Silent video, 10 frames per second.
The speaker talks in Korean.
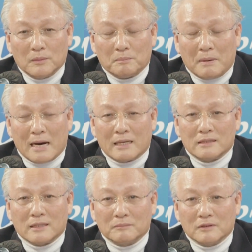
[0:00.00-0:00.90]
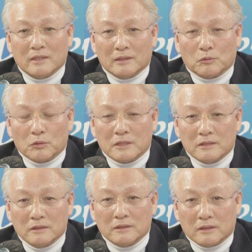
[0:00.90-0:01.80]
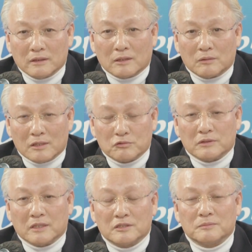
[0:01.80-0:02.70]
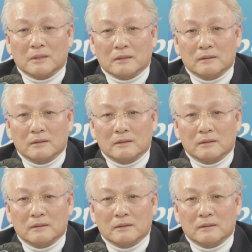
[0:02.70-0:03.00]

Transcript: 파리 잡는데 도끼 든 격이라고 할 수 있겠지만